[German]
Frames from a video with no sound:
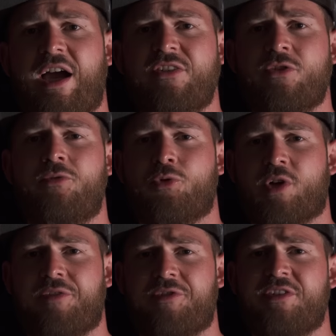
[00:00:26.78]
der
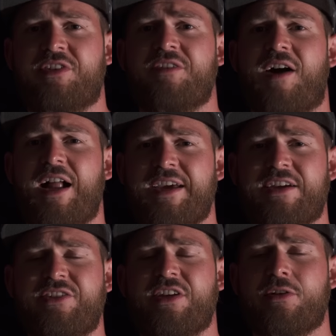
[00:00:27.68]
Astrofotografie ist die Wahl der
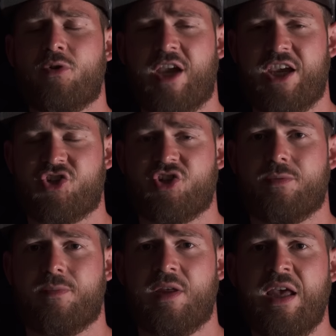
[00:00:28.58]
richtigen Location.
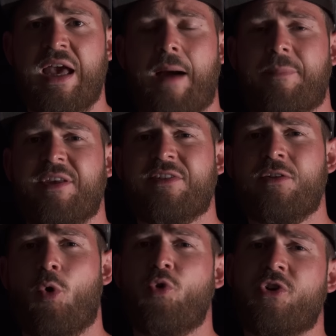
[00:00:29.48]
Am
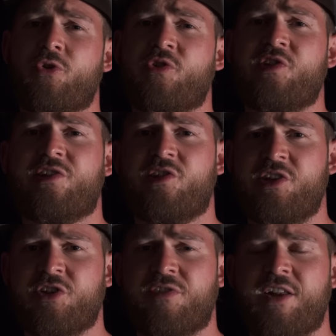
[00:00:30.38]
besten ohne künstliche
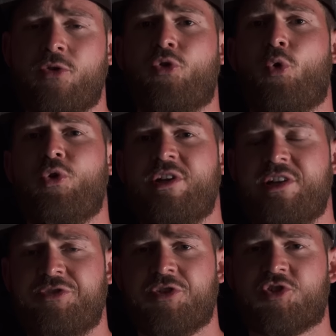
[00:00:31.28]
Lichtquellen und ohne
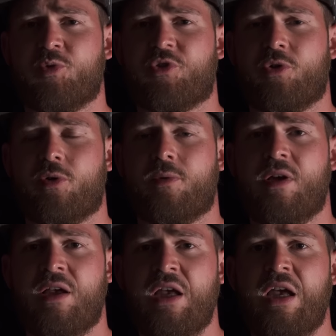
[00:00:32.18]
Lichtverschmutzung.
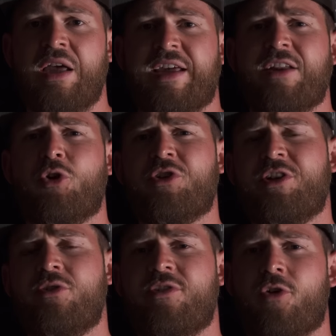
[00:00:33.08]
Dann gehört
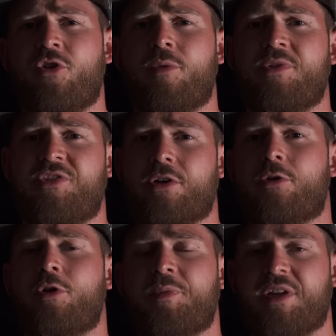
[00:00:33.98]
natürlich auch noch ein bisschen
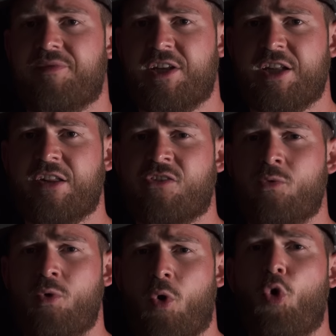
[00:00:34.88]
Glück mit dem Wetter
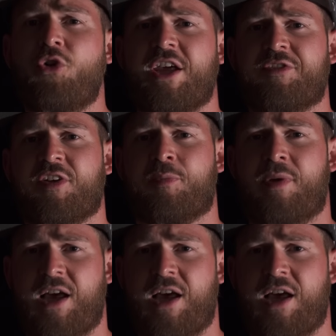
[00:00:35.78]
dazu und etwas